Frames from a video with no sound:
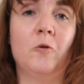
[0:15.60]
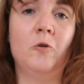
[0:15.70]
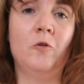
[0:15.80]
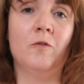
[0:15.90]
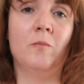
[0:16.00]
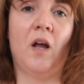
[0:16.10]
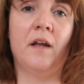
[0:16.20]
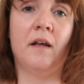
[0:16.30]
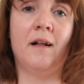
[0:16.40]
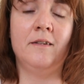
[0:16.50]
Coco vom
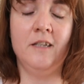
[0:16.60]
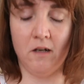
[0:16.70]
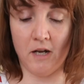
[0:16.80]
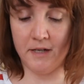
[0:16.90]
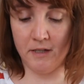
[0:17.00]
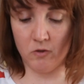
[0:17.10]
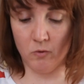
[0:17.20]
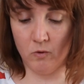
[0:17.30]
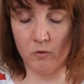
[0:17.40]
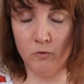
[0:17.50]
Kanal Die kleine
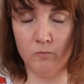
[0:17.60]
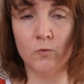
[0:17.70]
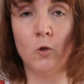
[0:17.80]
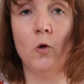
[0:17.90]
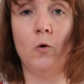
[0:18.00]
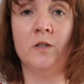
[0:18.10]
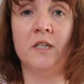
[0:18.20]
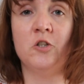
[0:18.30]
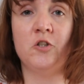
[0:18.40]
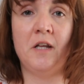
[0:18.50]
Coco
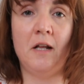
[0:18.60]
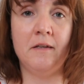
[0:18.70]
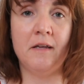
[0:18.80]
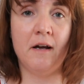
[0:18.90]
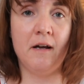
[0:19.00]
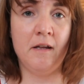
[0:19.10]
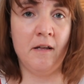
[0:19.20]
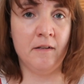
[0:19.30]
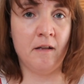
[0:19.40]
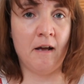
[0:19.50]
und ich stelle ja
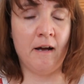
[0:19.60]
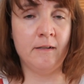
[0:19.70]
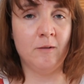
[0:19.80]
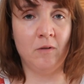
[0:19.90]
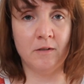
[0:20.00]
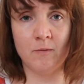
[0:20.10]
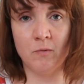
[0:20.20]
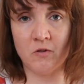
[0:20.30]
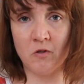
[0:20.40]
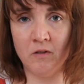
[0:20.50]
in einem ganz
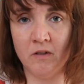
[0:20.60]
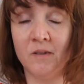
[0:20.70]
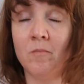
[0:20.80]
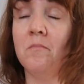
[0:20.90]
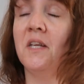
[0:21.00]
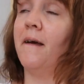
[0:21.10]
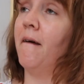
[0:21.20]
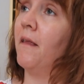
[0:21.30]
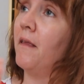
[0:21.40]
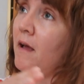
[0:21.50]
besonderen,
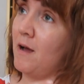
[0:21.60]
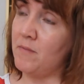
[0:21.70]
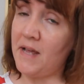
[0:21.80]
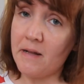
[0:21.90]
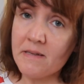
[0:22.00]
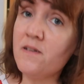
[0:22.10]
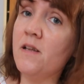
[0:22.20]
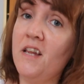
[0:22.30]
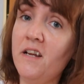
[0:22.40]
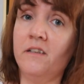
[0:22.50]
mir am
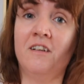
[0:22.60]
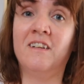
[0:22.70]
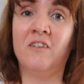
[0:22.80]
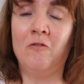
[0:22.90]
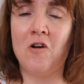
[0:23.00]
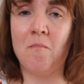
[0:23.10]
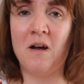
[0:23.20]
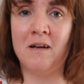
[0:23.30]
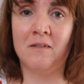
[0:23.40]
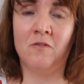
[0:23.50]
Herzen liegenden
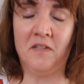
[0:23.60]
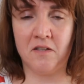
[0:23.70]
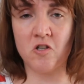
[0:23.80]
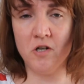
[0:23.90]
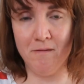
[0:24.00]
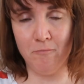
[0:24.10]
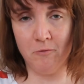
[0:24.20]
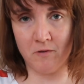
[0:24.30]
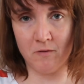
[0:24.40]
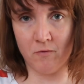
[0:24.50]
Format fester
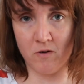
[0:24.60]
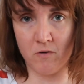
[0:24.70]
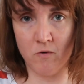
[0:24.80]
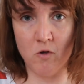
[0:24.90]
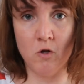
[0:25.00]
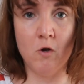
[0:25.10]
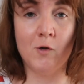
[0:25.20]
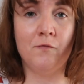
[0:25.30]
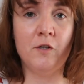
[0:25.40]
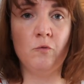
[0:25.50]
Shampoos vor.
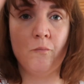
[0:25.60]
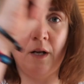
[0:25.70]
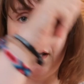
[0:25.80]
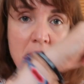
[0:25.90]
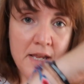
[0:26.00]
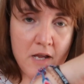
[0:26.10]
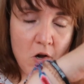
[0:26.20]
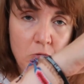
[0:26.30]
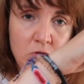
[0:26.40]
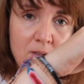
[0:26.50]
Und wenn du mal
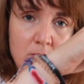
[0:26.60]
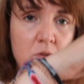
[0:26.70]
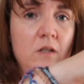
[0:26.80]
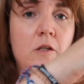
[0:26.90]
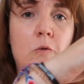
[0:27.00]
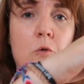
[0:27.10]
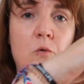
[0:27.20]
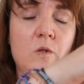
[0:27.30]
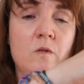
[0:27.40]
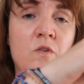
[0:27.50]
hier unter dem i
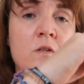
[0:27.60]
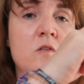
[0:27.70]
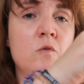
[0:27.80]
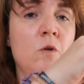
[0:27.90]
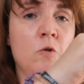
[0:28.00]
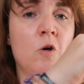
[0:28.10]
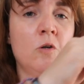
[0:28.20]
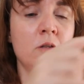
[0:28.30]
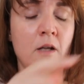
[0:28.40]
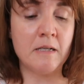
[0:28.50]
guckst, findest du einen
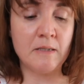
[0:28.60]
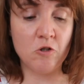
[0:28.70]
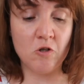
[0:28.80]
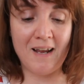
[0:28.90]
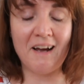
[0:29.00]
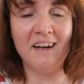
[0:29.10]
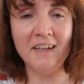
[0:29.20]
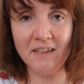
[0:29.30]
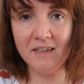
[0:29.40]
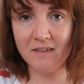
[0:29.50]
Ordner, da sind schon
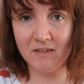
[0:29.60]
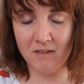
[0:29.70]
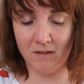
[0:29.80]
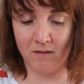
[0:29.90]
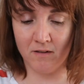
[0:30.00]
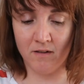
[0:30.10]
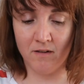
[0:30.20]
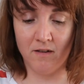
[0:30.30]
einige drin.